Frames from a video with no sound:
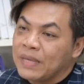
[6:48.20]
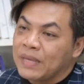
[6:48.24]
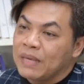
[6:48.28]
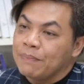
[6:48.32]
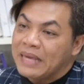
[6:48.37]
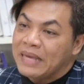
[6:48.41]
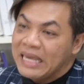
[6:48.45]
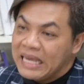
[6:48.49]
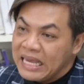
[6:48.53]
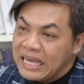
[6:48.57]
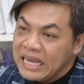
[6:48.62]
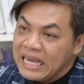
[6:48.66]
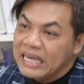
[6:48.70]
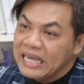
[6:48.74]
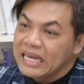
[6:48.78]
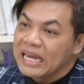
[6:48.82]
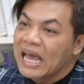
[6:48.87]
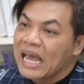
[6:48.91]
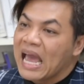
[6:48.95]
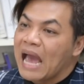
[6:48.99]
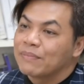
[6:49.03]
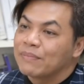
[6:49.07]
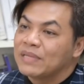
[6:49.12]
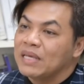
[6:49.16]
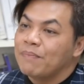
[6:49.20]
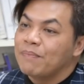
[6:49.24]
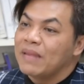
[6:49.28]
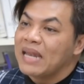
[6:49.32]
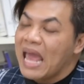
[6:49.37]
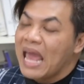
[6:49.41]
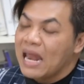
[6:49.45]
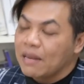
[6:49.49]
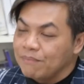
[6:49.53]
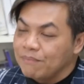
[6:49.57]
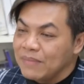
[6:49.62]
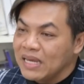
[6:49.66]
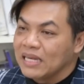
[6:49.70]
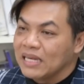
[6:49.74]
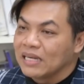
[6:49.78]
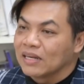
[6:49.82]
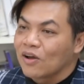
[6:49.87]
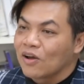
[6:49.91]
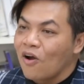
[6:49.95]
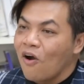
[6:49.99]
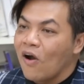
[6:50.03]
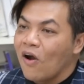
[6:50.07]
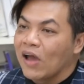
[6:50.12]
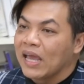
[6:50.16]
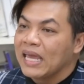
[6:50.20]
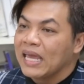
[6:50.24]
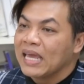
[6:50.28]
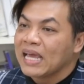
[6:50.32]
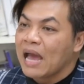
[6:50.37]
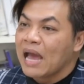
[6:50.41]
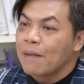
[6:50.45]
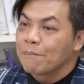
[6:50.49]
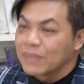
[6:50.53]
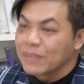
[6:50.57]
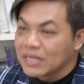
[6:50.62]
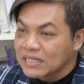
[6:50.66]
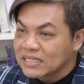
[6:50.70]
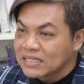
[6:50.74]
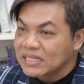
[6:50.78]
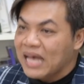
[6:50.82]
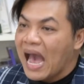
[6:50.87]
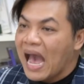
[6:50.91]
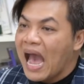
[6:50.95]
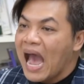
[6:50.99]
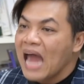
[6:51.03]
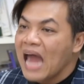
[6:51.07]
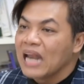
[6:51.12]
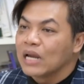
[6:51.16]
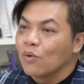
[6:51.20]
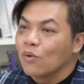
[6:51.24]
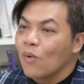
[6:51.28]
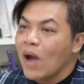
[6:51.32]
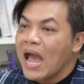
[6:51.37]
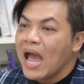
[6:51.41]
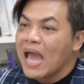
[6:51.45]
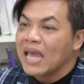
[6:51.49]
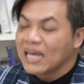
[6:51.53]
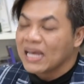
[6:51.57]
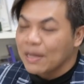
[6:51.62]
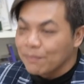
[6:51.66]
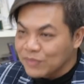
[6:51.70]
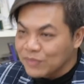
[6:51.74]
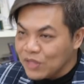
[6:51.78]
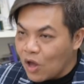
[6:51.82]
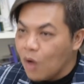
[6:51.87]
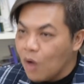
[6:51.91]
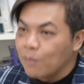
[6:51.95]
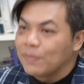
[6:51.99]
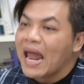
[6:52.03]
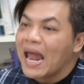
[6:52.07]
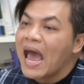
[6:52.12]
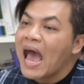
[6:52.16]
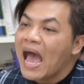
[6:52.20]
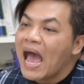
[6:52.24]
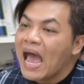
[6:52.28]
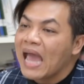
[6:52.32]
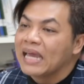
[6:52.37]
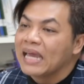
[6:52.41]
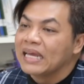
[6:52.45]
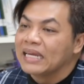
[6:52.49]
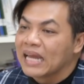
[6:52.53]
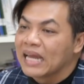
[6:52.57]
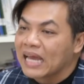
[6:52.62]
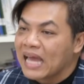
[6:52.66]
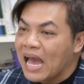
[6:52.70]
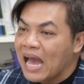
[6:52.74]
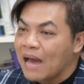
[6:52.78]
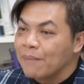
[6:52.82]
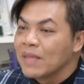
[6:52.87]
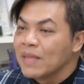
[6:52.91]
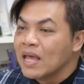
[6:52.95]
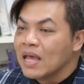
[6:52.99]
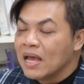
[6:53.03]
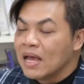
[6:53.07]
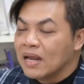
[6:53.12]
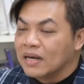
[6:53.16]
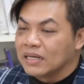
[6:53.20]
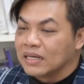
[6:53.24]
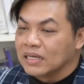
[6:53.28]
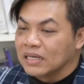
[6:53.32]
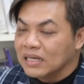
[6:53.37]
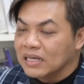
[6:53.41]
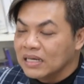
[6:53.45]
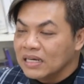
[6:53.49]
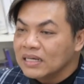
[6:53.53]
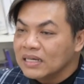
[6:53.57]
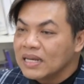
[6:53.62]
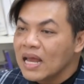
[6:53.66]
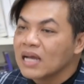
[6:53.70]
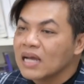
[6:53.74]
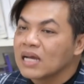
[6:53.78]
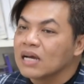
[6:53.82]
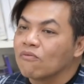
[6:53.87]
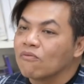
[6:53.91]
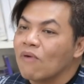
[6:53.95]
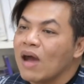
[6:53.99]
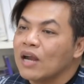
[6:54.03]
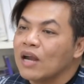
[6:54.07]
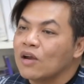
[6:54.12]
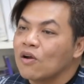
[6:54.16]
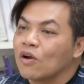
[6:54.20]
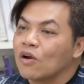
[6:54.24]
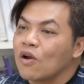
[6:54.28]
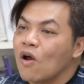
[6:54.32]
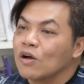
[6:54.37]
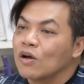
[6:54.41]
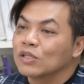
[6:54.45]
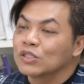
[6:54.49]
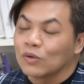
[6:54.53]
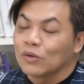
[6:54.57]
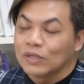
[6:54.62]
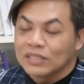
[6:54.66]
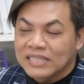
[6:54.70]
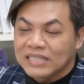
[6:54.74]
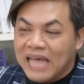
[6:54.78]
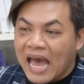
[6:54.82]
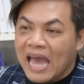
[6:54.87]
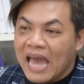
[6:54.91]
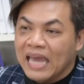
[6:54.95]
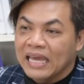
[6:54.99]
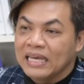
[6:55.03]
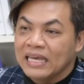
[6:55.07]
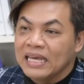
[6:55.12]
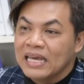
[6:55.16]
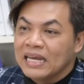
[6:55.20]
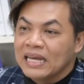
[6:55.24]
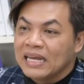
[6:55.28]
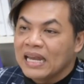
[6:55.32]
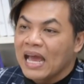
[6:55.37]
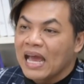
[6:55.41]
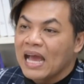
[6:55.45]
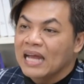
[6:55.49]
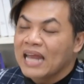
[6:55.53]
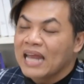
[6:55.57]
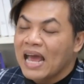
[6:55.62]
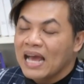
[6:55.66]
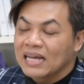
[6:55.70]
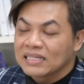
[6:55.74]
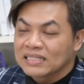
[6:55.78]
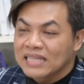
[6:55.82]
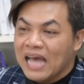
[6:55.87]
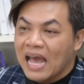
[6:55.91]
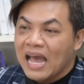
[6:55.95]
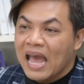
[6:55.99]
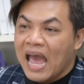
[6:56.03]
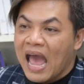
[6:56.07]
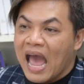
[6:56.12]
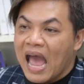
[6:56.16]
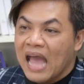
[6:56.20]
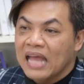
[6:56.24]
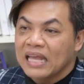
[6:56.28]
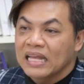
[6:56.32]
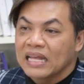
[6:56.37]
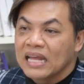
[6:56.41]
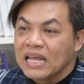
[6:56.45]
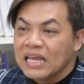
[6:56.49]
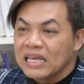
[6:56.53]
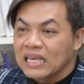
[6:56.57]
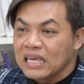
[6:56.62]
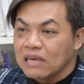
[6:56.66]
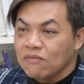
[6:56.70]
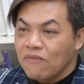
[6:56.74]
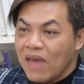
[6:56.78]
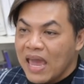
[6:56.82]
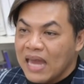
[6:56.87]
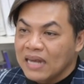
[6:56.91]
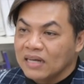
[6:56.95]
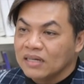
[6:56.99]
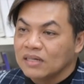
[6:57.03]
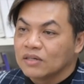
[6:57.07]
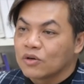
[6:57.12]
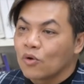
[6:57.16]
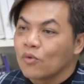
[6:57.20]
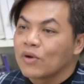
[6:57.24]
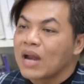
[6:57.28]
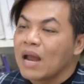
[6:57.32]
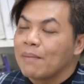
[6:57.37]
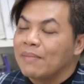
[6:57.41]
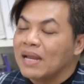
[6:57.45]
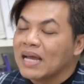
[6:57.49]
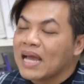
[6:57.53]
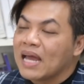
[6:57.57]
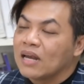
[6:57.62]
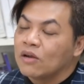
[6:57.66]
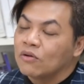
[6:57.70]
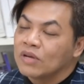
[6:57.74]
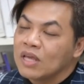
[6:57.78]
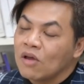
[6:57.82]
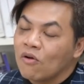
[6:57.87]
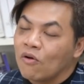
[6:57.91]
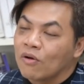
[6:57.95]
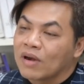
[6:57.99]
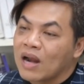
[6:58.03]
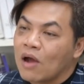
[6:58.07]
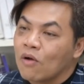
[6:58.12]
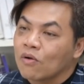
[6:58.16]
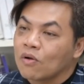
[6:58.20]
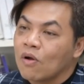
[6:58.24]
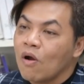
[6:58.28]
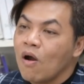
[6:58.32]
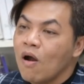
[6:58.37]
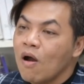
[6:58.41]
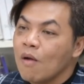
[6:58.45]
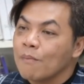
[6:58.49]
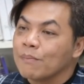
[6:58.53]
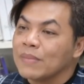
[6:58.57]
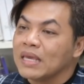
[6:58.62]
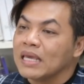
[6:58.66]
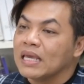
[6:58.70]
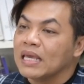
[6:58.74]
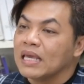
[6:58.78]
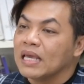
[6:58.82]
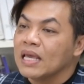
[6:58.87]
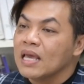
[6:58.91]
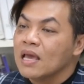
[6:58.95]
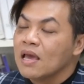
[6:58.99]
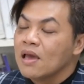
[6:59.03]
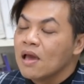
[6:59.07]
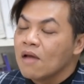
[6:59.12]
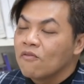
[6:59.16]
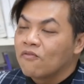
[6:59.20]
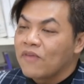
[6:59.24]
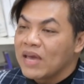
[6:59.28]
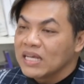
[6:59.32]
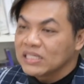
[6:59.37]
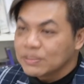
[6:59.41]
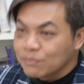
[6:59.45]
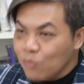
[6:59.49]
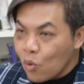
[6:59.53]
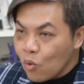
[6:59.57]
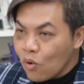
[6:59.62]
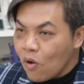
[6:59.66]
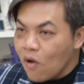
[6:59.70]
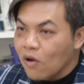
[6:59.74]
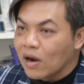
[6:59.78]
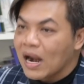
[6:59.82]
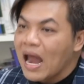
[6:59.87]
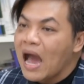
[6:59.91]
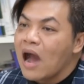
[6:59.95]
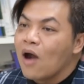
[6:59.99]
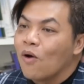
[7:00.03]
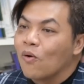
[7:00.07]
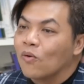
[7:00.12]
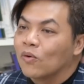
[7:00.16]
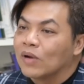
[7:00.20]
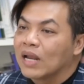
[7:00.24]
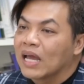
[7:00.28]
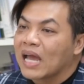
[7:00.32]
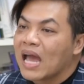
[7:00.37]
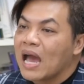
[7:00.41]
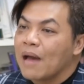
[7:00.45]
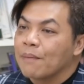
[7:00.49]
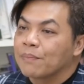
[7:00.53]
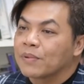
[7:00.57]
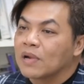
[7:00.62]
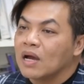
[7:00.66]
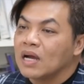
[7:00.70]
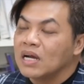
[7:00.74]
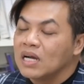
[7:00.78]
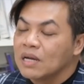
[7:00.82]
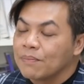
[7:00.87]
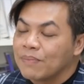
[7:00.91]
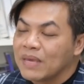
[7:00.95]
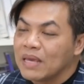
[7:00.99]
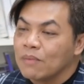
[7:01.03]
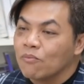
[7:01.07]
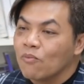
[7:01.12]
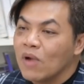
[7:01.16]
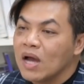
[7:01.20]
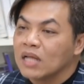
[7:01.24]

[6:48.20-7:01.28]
พี่ๆนะครับ ที่เป็นแอดมินคอยให้คำปรึกษาหรือว่าให้คำตอบได้นะครับ หรือถ้าเกิดว่าน้องๆสนใจนะฮะทางสาขาอีเวนต์โรงแรมและการท่องเที่ยวของเราก็มี Facebook ของเรานะครับก็คือพิมพ์ว่า